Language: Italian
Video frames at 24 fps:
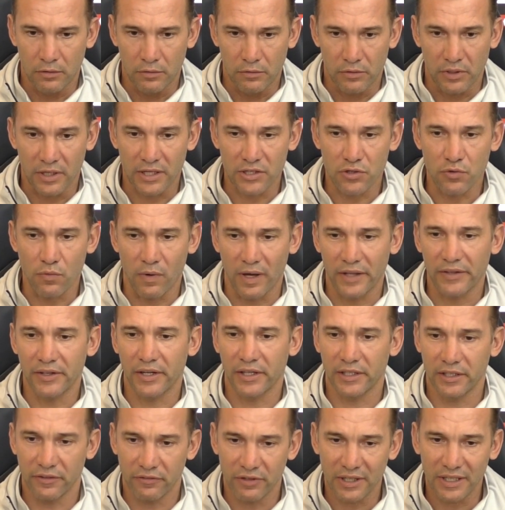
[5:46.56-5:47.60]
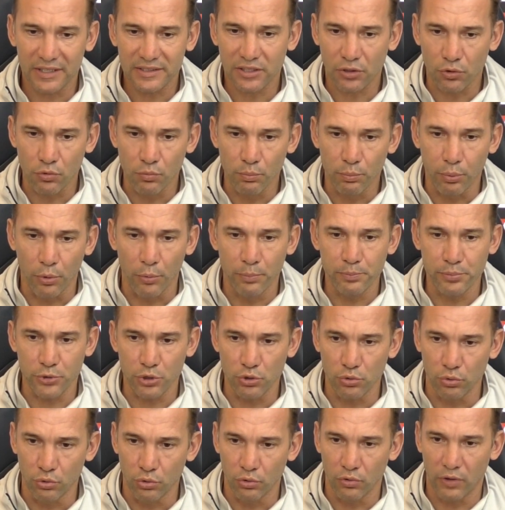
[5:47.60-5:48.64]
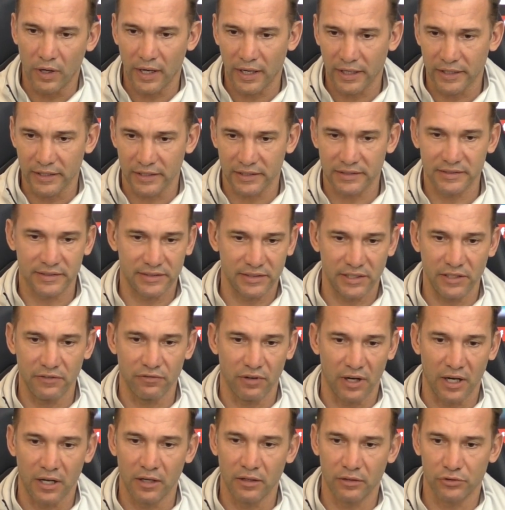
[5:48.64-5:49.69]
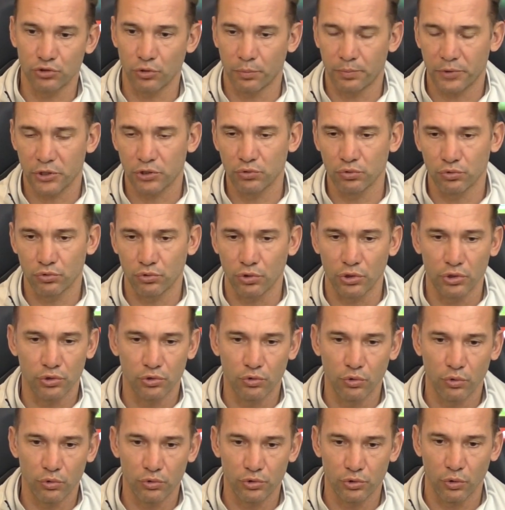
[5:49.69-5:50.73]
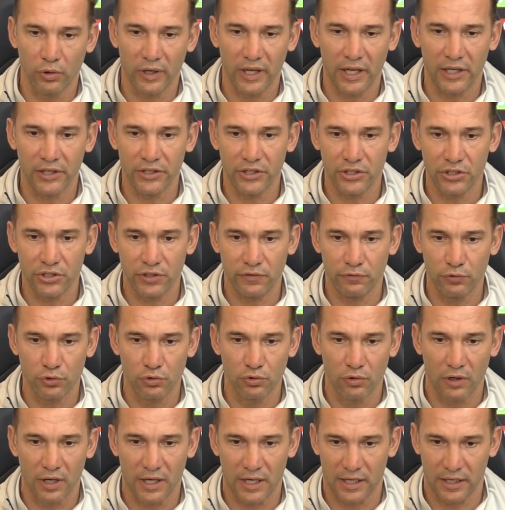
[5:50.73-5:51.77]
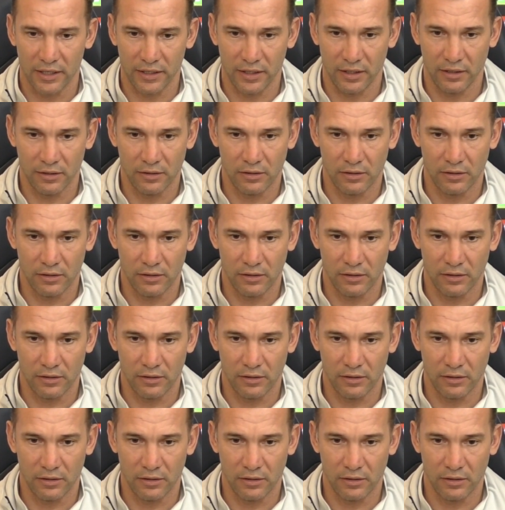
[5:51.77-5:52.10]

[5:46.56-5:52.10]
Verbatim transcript: La squadra deve essere un po' più aggressiva, soprattutto in du- duelli individuali.